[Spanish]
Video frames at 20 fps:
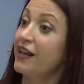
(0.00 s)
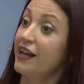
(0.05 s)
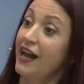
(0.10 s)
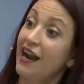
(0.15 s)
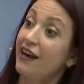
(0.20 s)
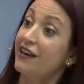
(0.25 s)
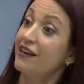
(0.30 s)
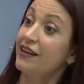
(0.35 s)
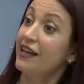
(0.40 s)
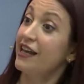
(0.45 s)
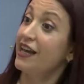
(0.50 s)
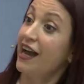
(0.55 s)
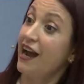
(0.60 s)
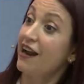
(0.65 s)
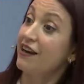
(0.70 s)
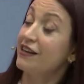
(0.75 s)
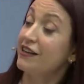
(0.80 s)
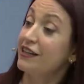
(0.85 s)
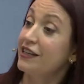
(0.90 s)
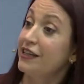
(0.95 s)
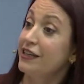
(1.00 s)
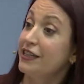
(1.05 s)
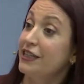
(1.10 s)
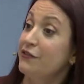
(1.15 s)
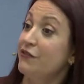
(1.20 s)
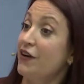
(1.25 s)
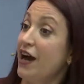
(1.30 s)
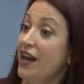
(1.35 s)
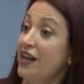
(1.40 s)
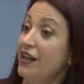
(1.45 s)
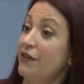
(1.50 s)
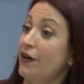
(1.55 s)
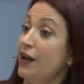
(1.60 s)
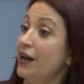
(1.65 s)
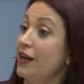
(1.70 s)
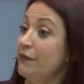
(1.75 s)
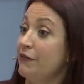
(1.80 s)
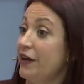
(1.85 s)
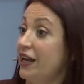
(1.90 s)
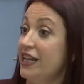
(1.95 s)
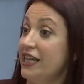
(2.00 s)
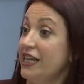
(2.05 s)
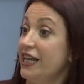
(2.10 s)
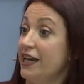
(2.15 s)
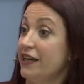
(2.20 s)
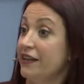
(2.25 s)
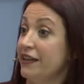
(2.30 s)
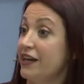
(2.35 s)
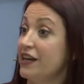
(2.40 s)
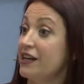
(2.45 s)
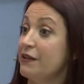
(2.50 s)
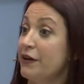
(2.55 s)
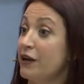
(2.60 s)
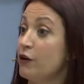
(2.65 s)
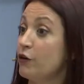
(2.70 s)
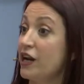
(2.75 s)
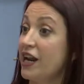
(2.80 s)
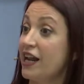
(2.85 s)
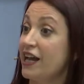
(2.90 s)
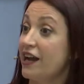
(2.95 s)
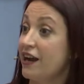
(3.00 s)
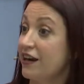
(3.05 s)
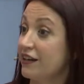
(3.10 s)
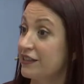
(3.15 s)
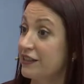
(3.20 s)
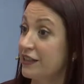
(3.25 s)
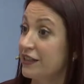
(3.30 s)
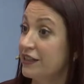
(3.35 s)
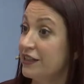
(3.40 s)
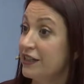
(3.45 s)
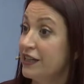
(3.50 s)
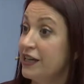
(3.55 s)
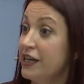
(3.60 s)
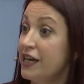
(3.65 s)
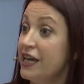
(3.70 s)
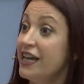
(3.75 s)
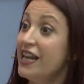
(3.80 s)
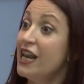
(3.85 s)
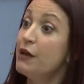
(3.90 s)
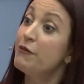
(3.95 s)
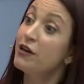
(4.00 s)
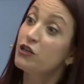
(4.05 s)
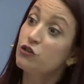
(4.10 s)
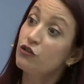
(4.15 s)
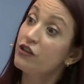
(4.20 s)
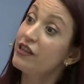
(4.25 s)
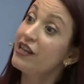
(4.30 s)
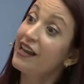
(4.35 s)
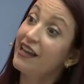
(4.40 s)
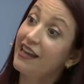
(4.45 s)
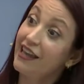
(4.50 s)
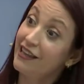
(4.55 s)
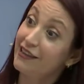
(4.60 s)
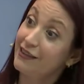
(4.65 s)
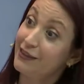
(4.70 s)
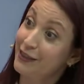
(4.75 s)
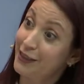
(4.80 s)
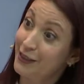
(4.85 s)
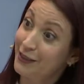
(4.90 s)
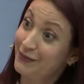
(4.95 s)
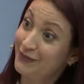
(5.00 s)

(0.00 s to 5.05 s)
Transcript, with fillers: carne es carne y vale es valía, es darle valor a la carne. La mayoría de la gente. Ah, mira, vos no